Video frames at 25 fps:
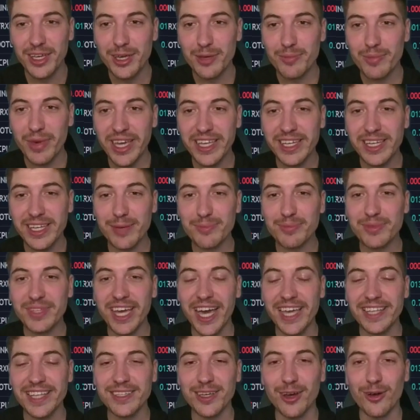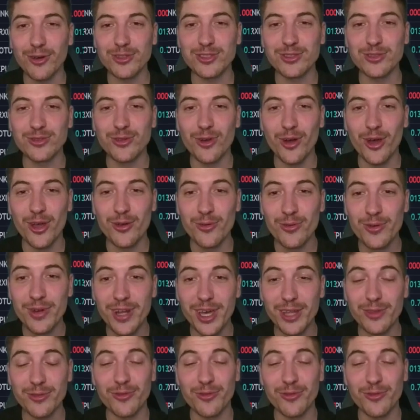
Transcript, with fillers: bei knapp 3900.